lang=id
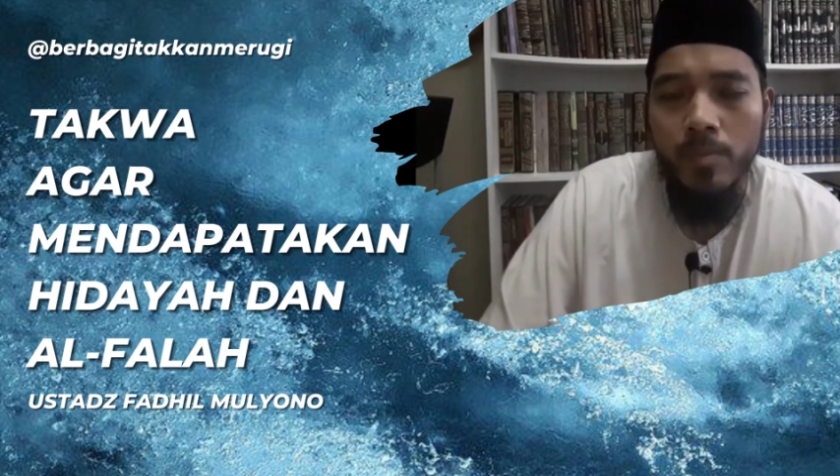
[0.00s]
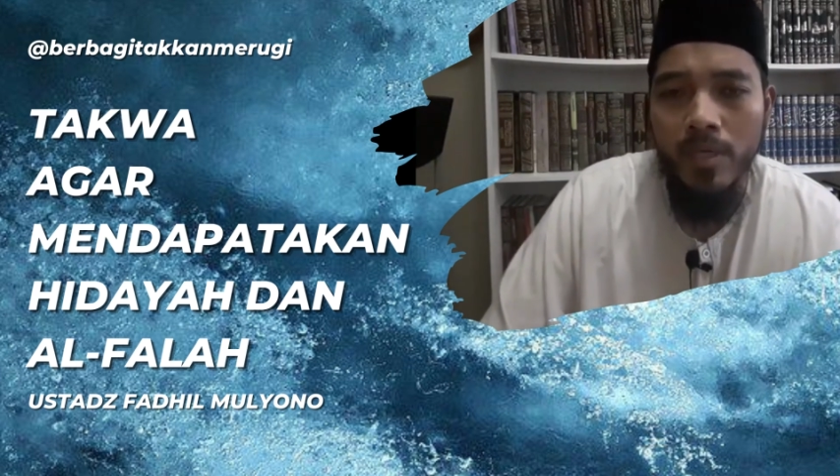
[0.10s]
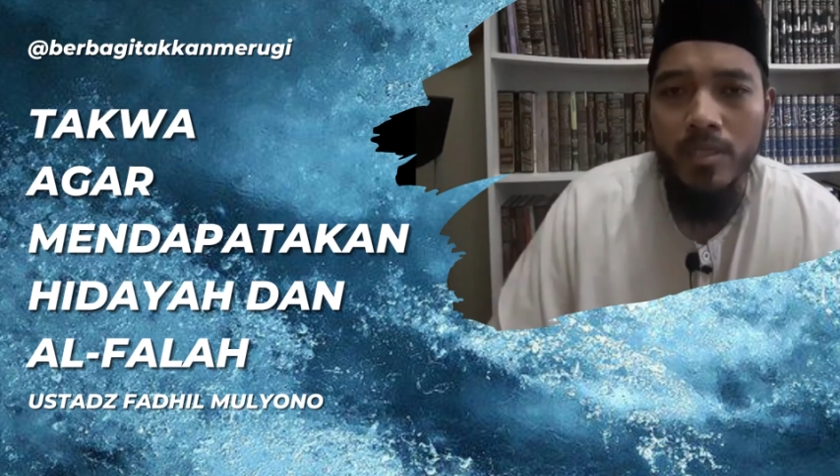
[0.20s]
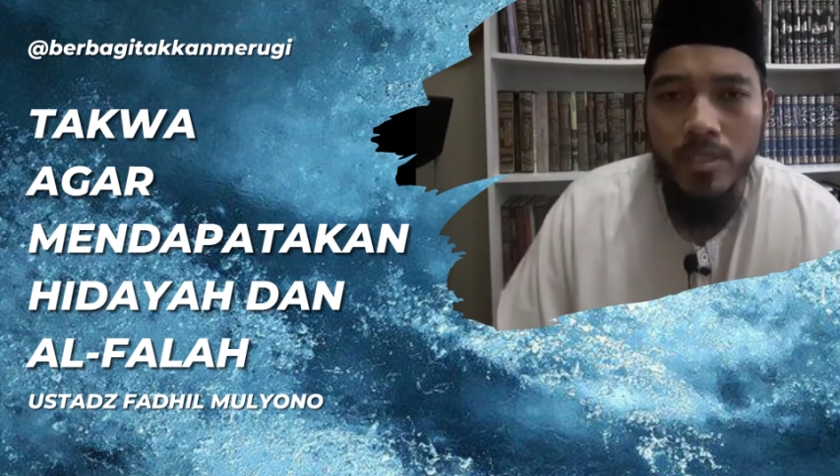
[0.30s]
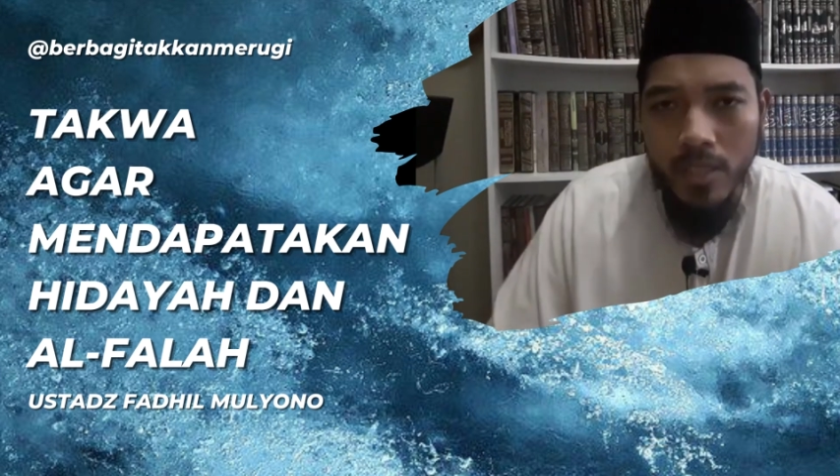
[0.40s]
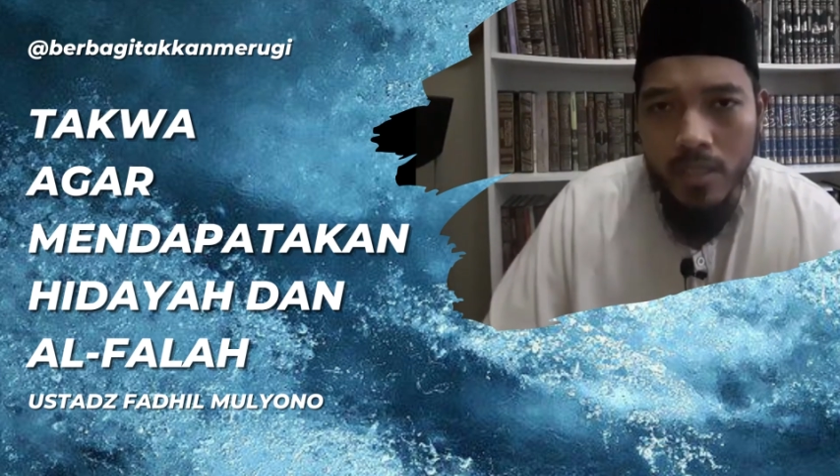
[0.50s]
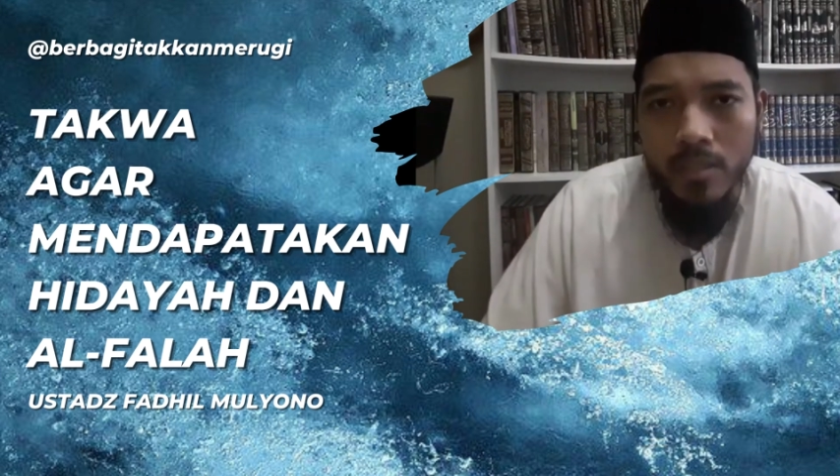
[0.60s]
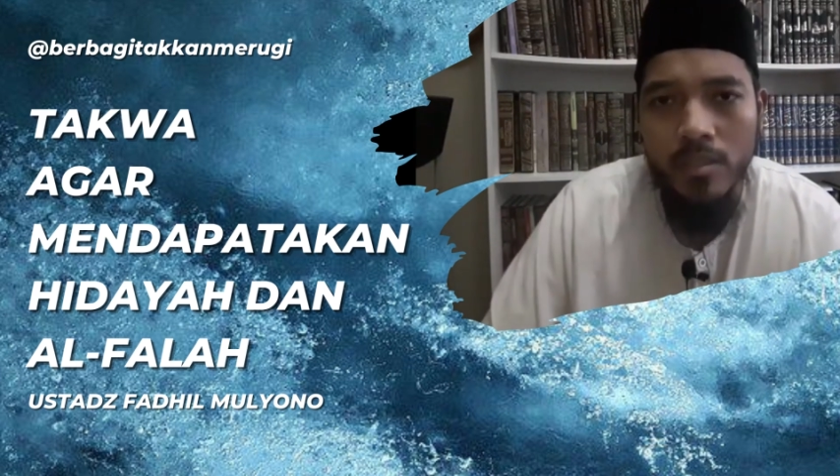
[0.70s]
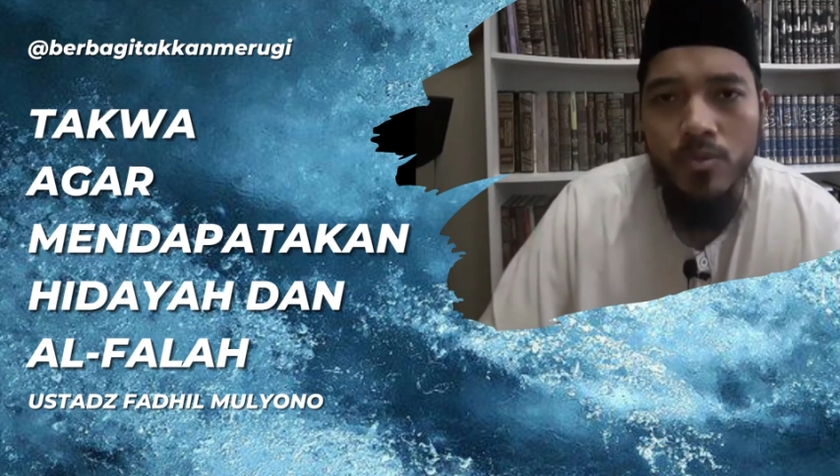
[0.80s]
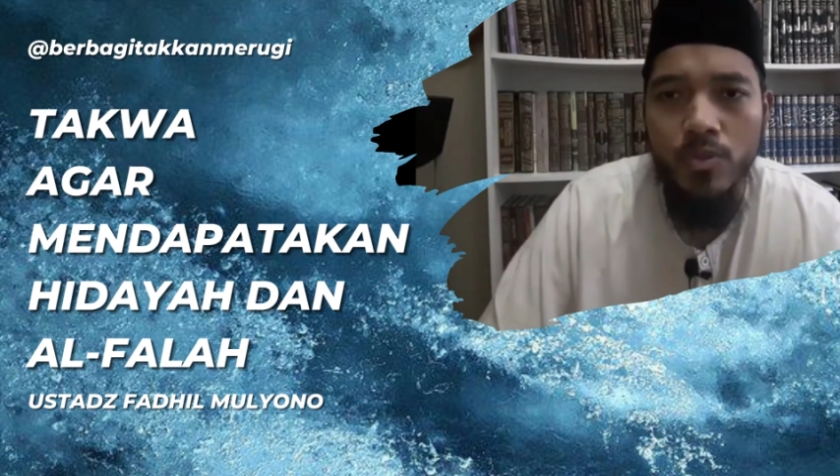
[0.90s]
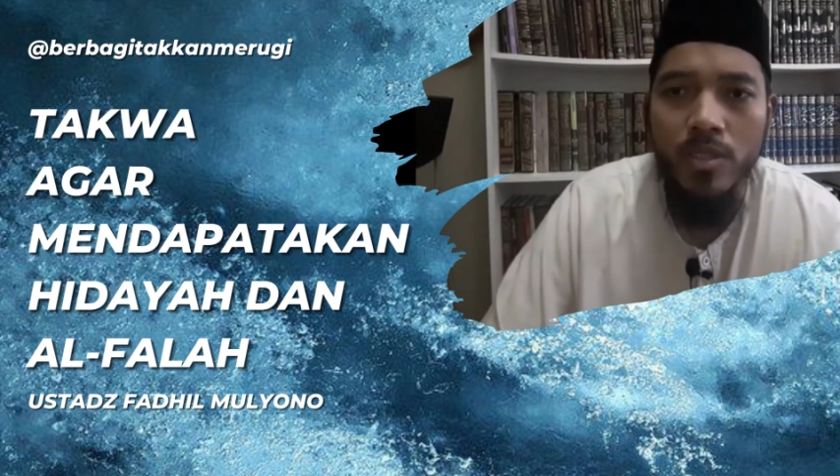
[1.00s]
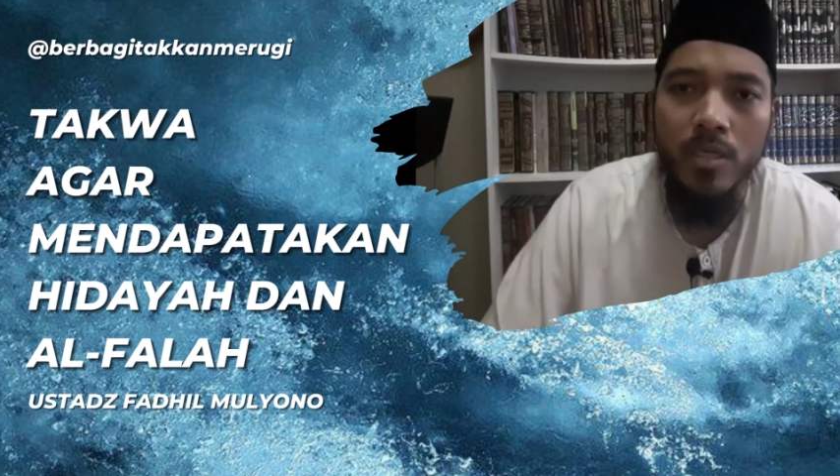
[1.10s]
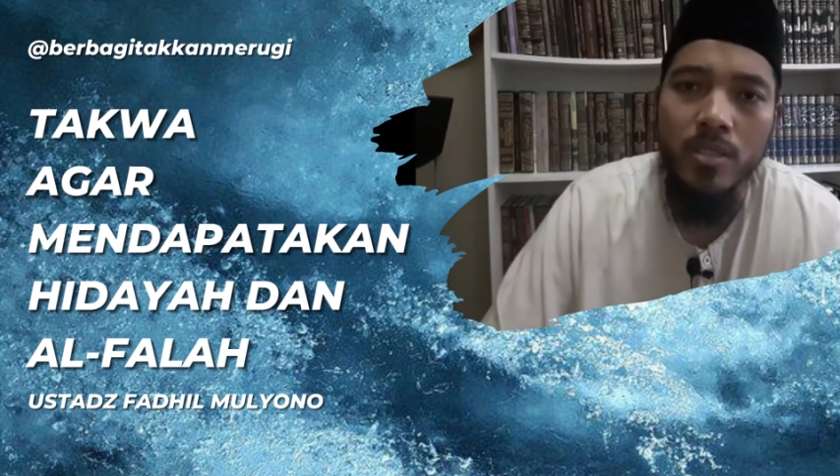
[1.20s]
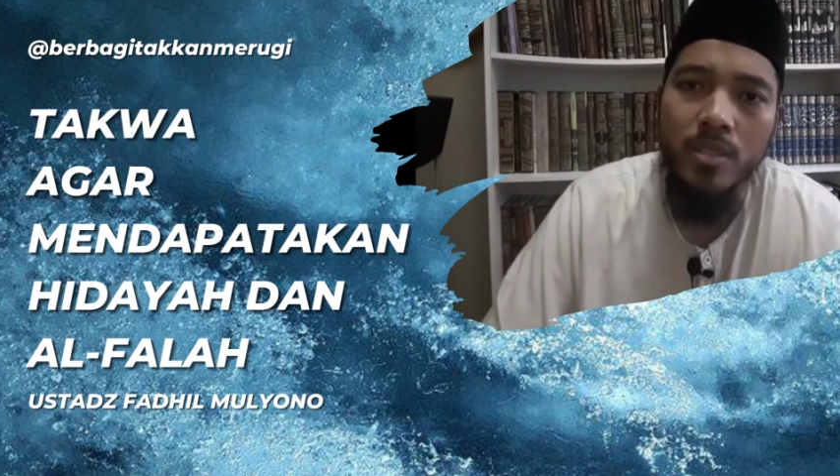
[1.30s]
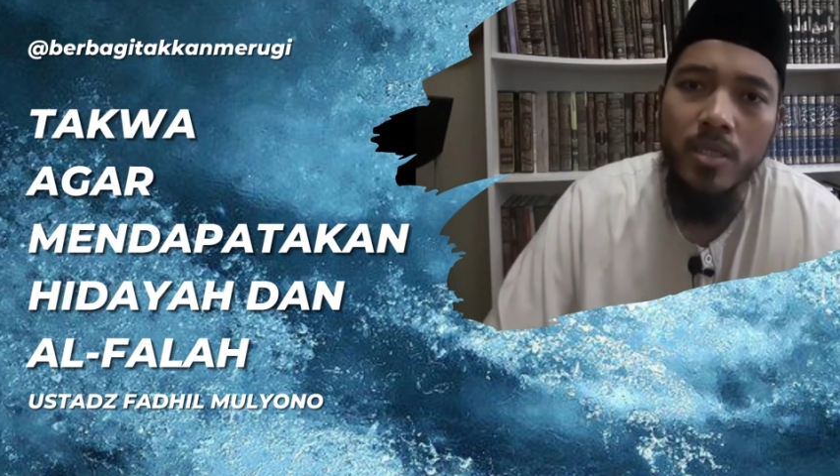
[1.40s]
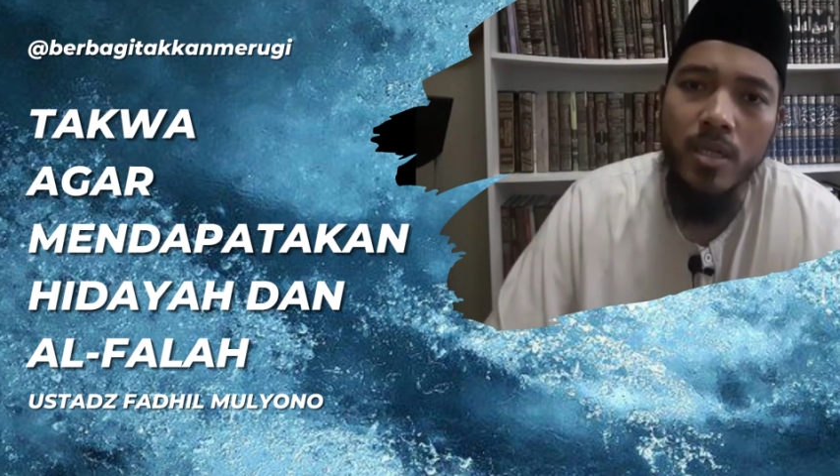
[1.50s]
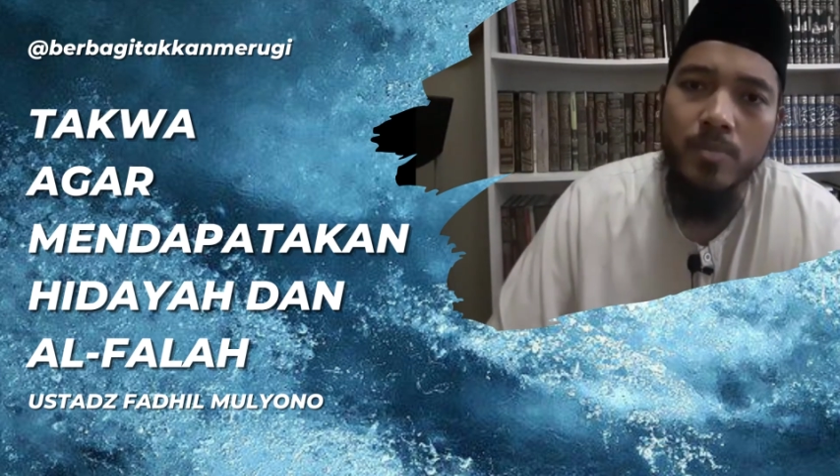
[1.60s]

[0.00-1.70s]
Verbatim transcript: apa yang dicari di dunia ini dan